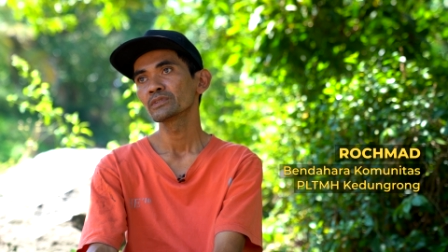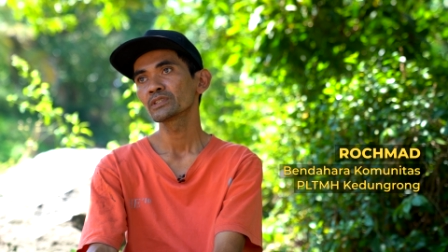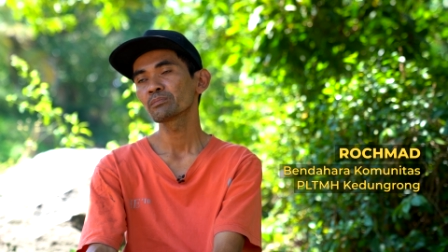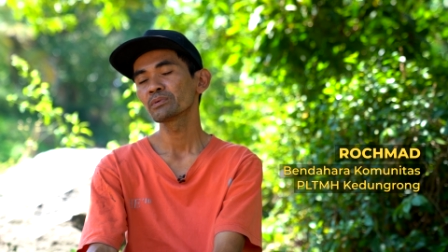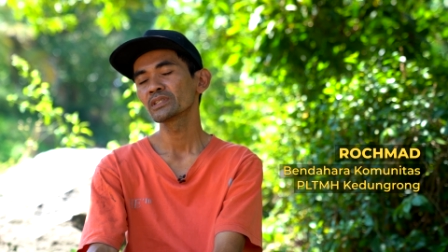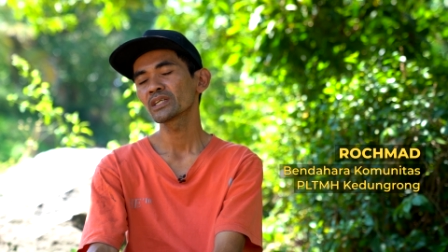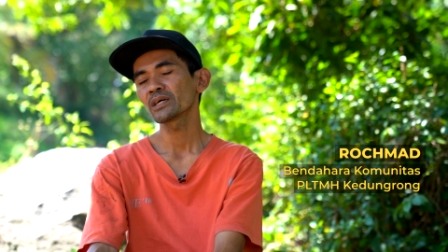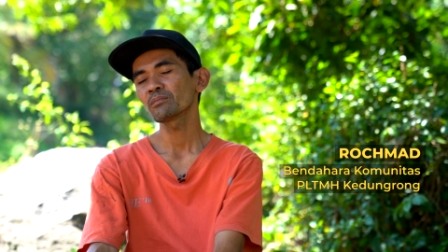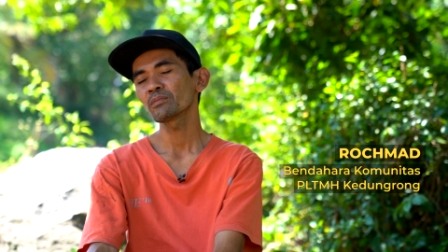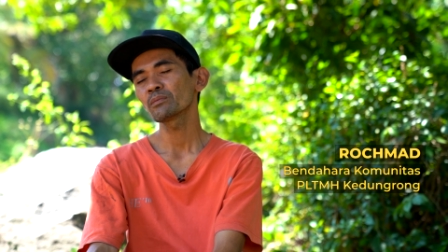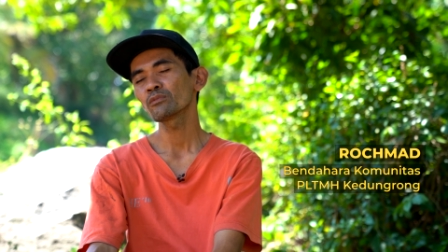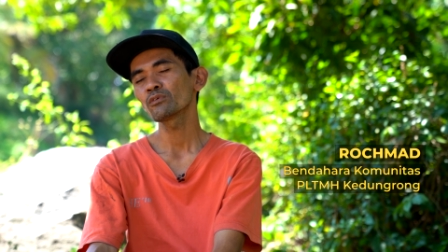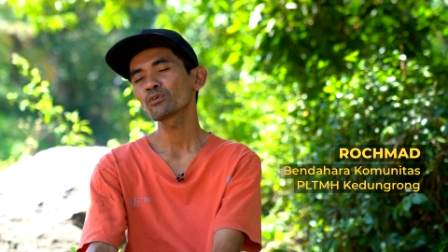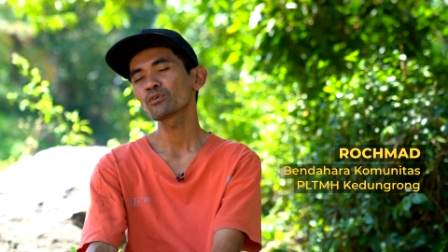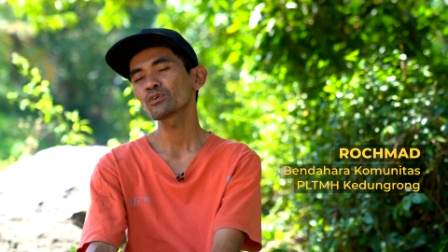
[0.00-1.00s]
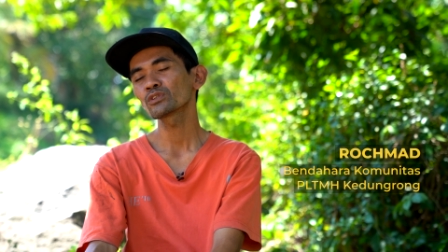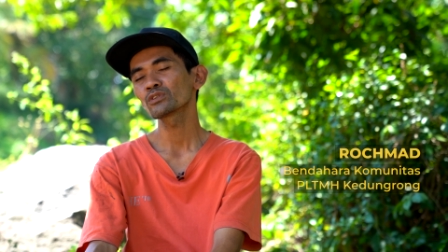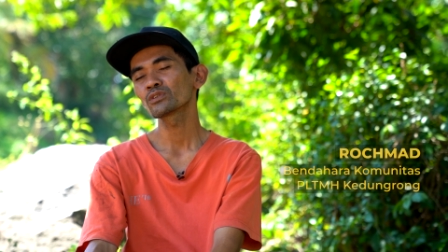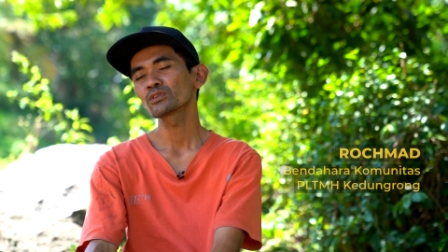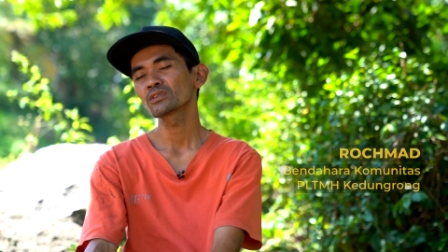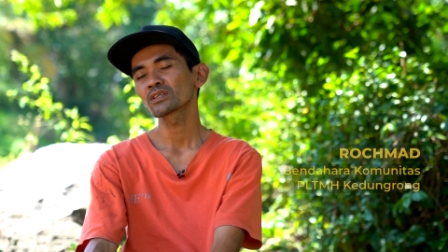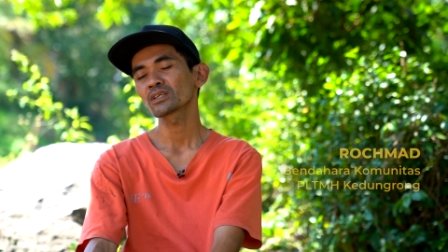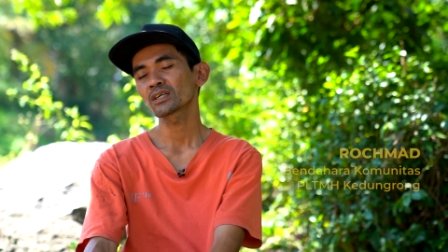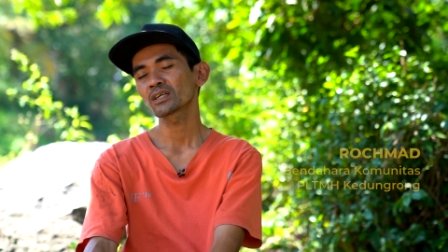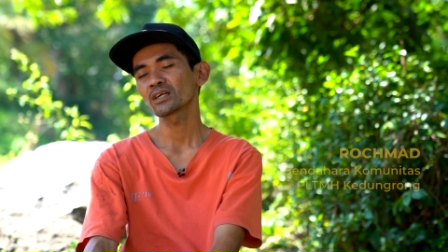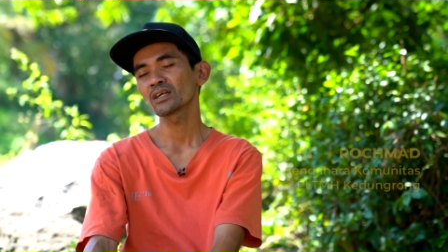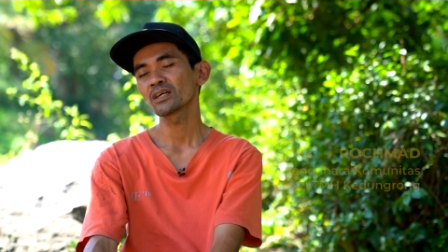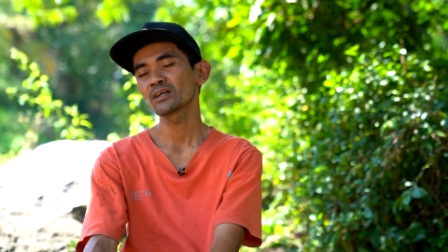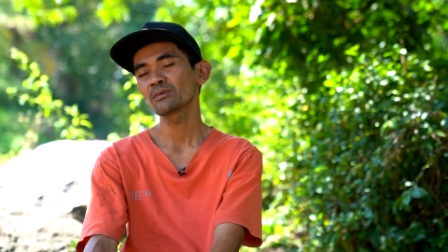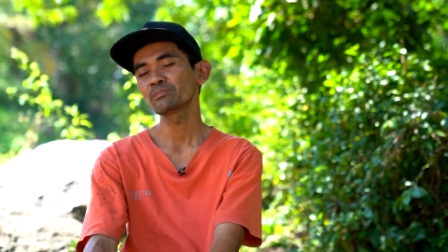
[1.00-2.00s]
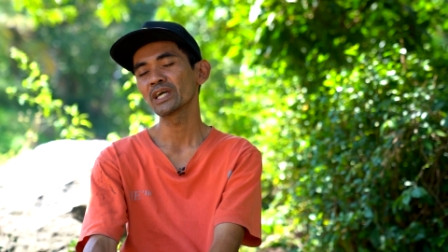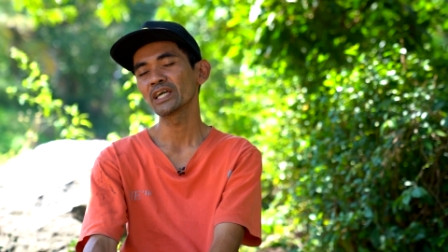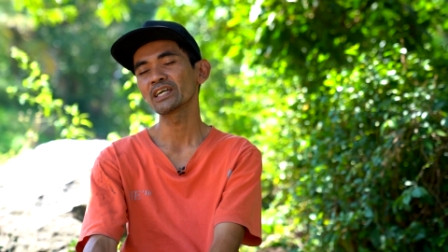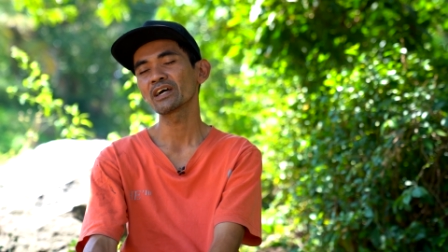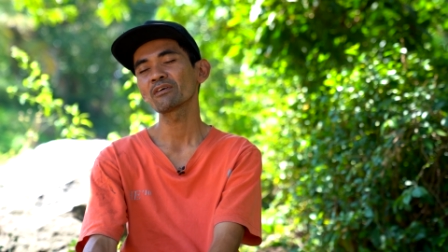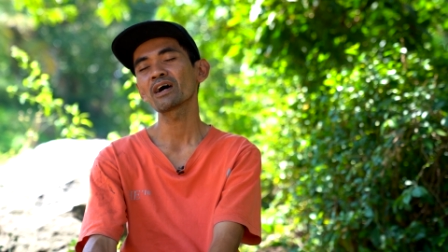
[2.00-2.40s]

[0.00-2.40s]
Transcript: sebenarnya memungut ke biaya